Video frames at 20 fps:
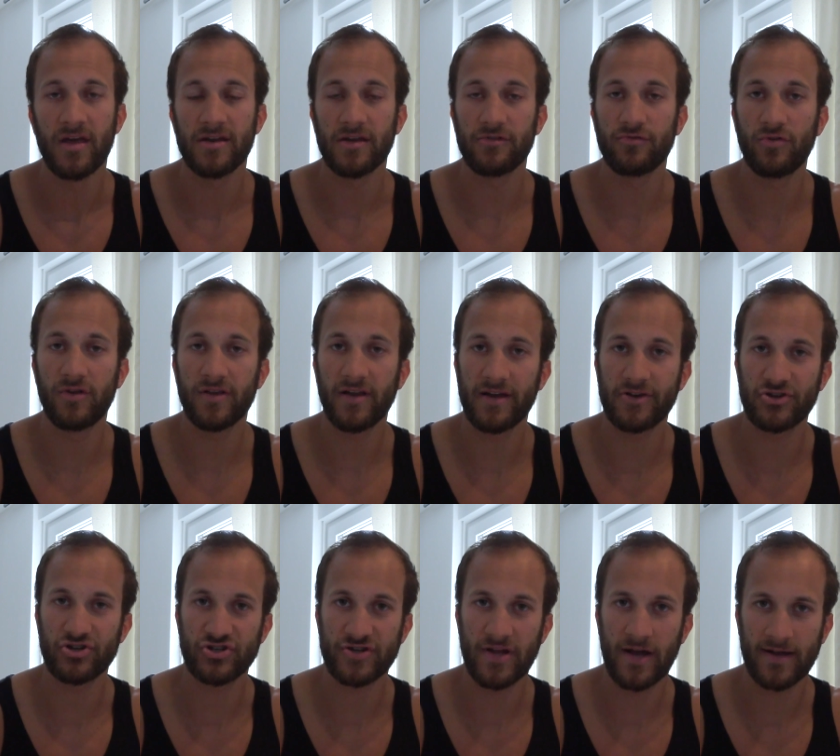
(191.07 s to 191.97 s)
Natürlich
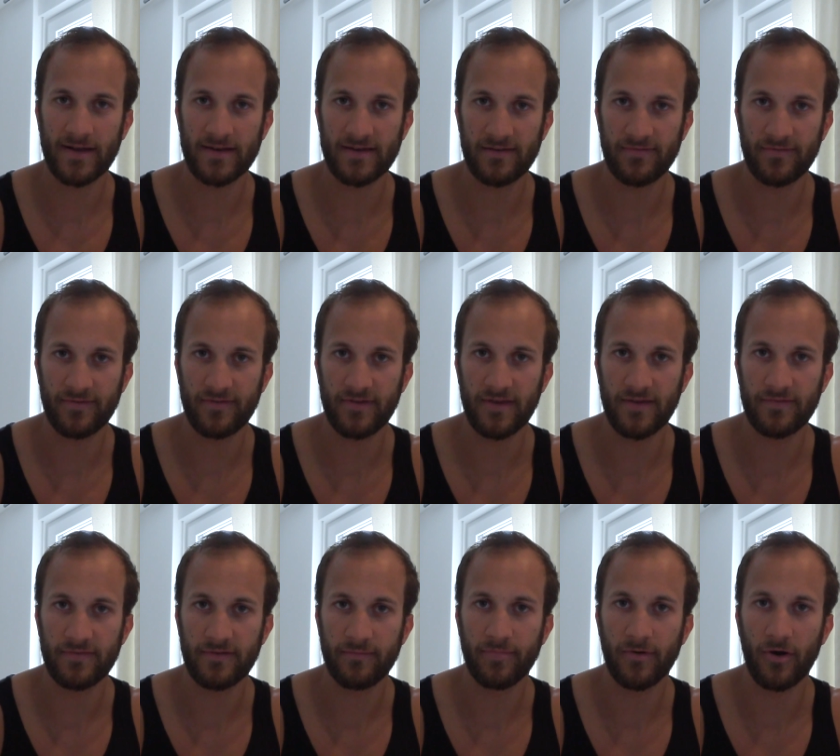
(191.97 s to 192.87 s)
eine starke
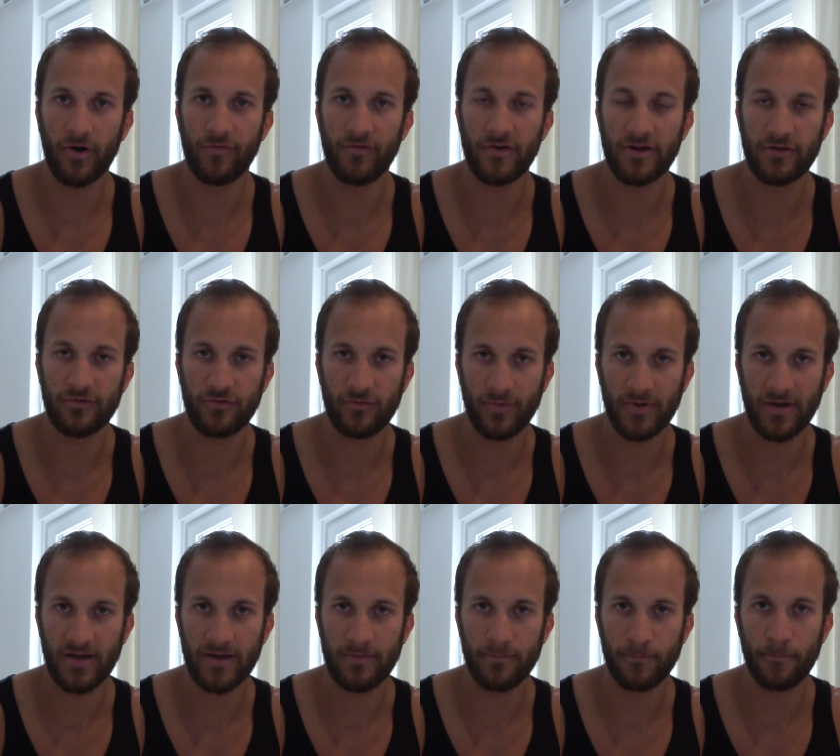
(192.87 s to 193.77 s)
Defensive, brauchen wir nicht
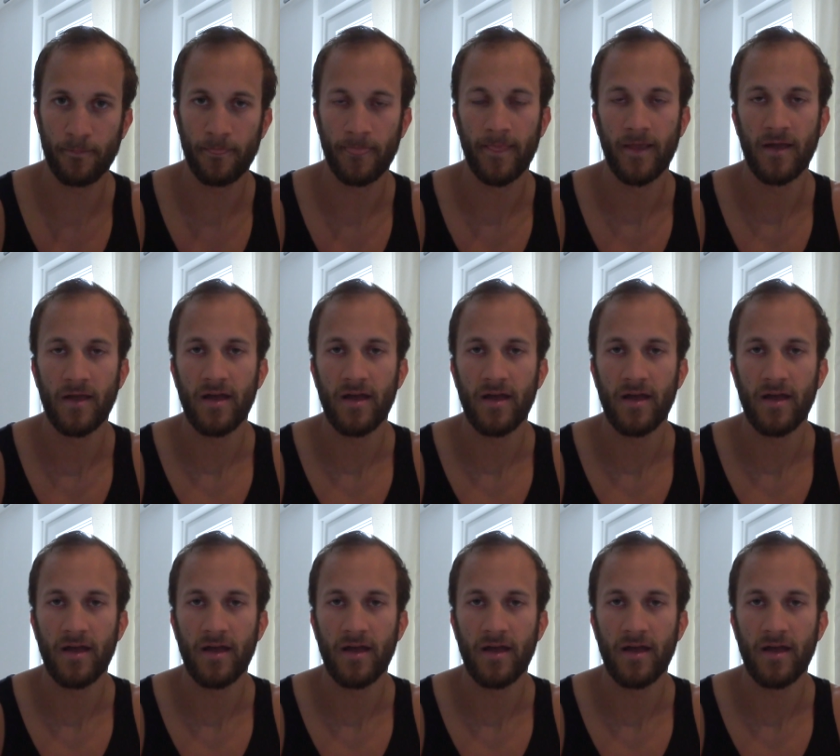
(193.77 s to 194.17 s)
drüber reden.